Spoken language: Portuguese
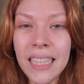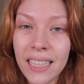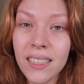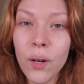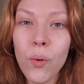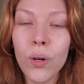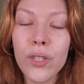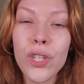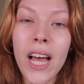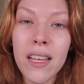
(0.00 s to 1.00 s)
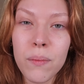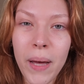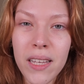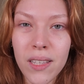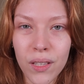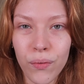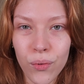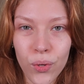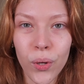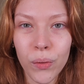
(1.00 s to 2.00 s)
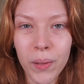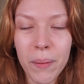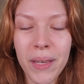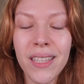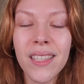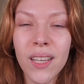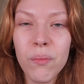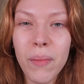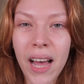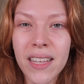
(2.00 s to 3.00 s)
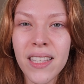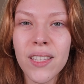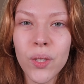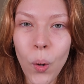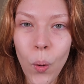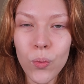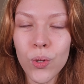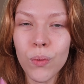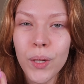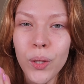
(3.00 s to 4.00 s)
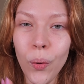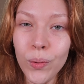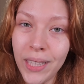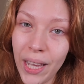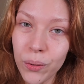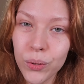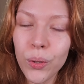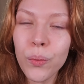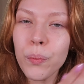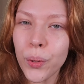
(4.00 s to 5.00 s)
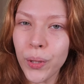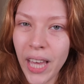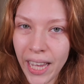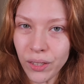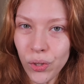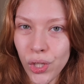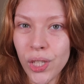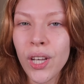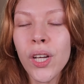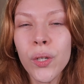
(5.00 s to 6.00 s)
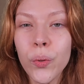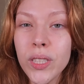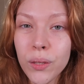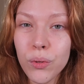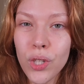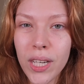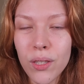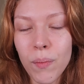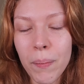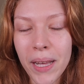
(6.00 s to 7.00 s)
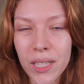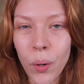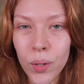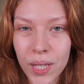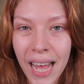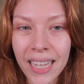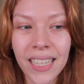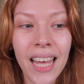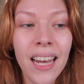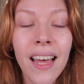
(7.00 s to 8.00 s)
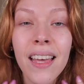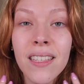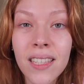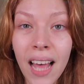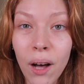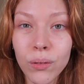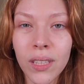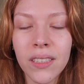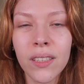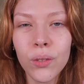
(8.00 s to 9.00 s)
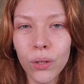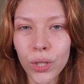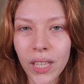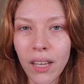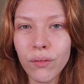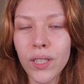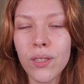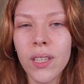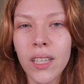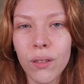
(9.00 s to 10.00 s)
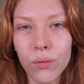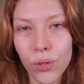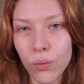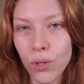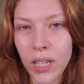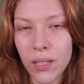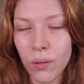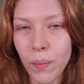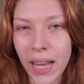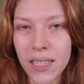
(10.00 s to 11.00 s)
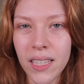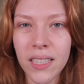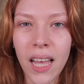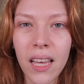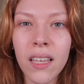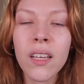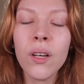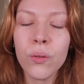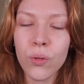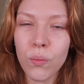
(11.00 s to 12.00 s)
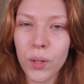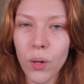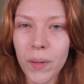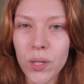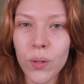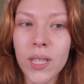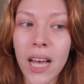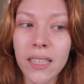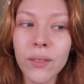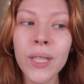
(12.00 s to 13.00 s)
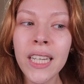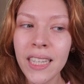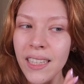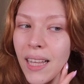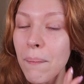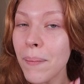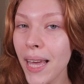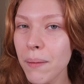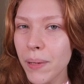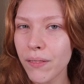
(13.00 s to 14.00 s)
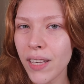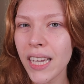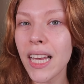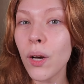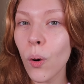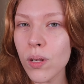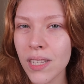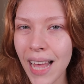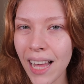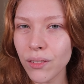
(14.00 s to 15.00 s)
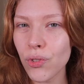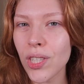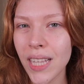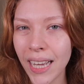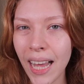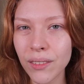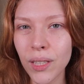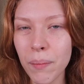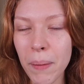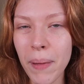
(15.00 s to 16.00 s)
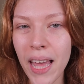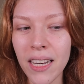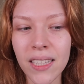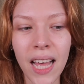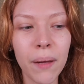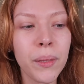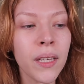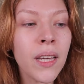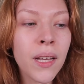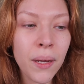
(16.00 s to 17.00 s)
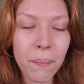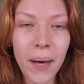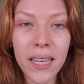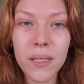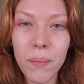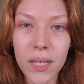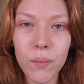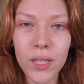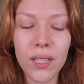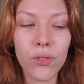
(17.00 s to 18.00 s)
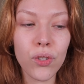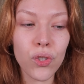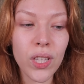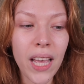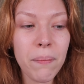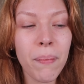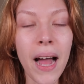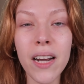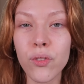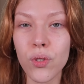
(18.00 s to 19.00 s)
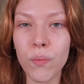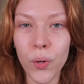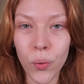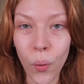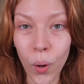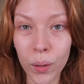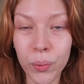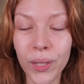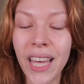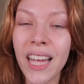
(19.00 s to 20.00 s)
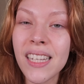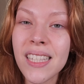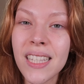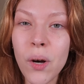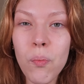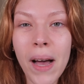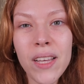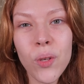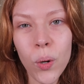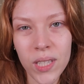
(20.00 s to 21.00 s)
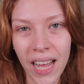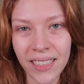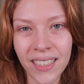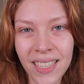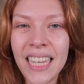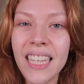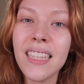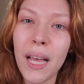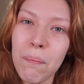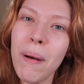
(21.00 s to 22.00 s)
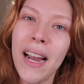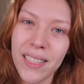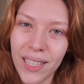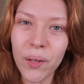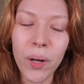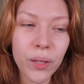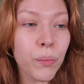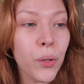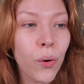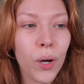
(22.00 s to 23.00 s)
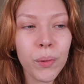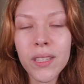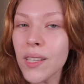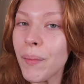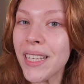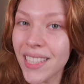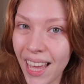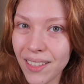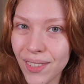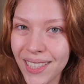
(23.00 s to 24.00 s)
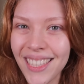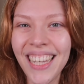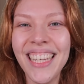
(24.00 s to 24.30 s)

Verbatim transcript: Então hoje as bases que funcionam para mim são bases com subtom neutro pro quente. Quando eu utilizo uma base rosada, ela ressalta, tanto que eu já tenho vídeos aqui onde eu utilizo base que tem o subtom mais rosado e dá bem para ver aquele rosado destacado na minha pele, sabe? Mas mesmo assim, gente, tem partes do meu corpo que elas são mais rosadas. E tem partes agora do meu corpo que são mais quentes.